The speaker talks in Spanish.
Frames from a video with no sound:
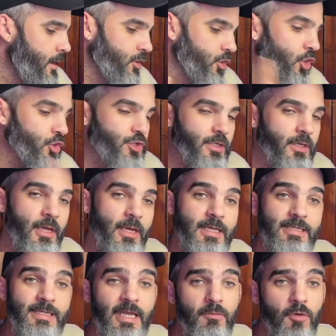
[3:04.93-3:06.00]
Entonces,
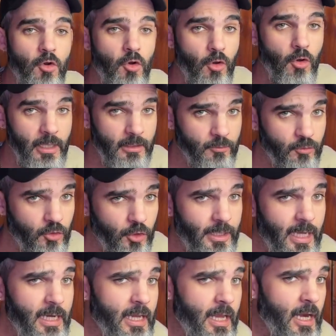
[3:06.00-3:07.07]
seguimos con el
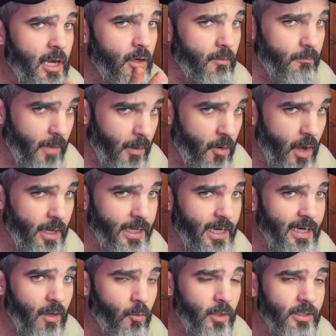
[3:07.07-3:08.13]
tutorial. Vamos a
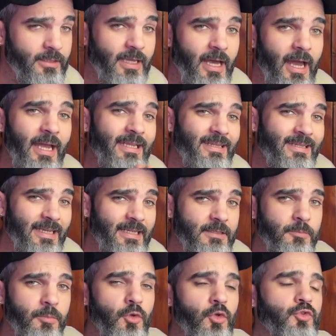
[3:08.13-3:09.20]
crear la cuenta en
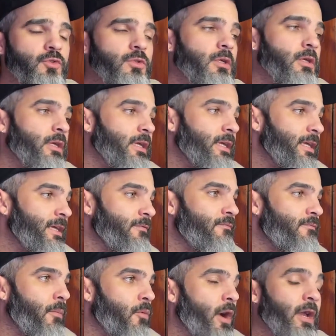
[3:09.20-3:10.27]
Text Plus y
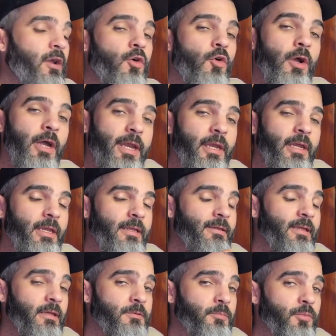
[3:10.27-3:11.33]
vamos a escoger en
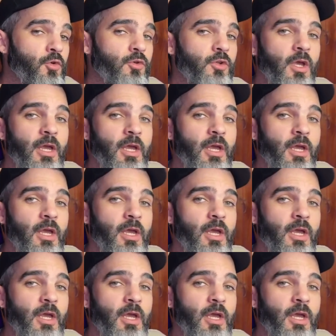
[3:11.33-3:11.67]
Text Plus